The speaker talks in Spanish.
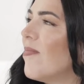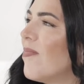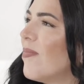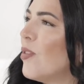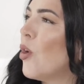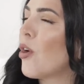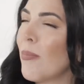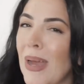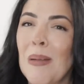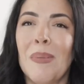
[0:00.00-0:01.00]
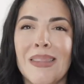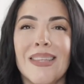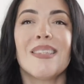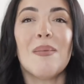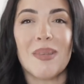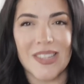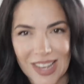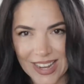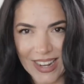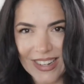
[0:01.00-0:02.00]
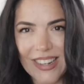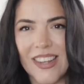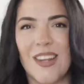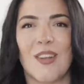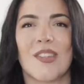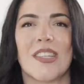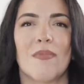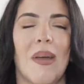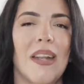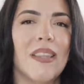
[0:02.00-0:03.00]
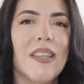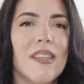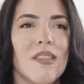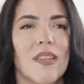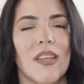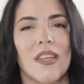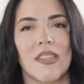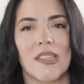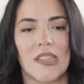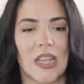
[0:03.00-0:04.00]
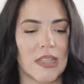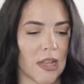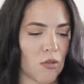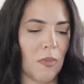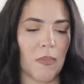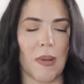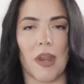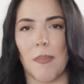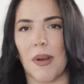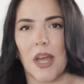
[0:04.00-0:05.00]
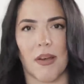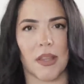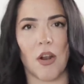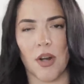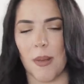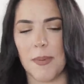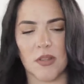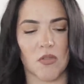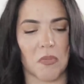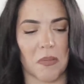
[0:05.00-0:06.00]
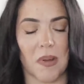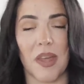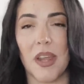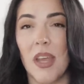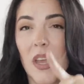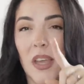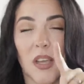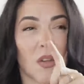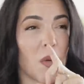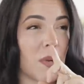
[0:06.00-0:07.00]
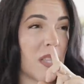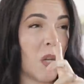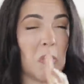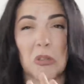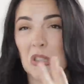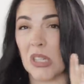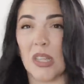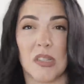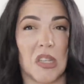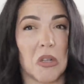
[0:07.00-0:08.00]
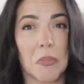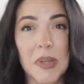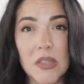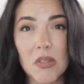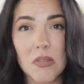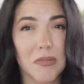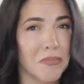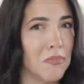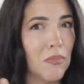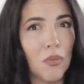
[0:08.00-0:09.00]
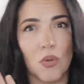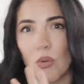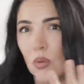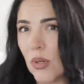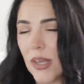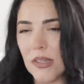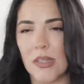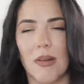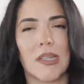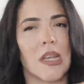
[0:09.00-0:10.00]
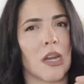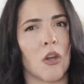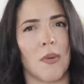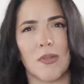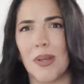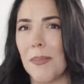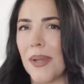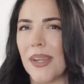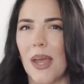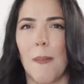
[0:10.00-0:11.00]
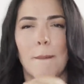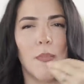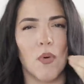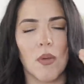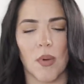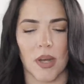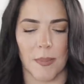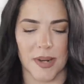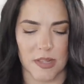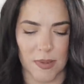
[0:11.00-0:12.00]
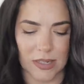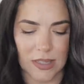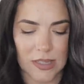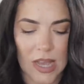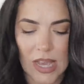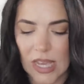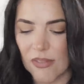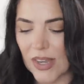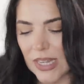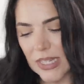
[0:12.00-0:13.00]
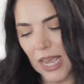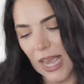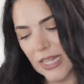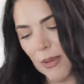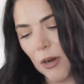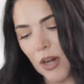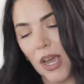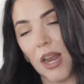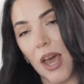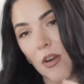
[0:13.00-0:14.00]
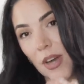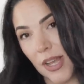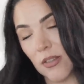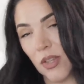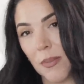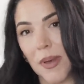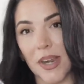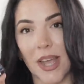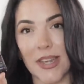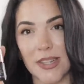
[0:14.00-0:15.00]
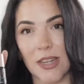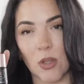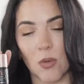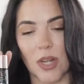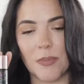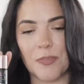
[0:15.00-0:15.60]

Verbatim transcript: Normalmente se me secan los esmaltes. Este, está súper padre. Para acabártelo rápido, es súper padre. Creo que cuestan como 35 pesos. Muy accesibles. Y Renova es una marca muy buena para esmaltes. Y fíjense, este me lo regalaron. Es de otra marca, es de Natura.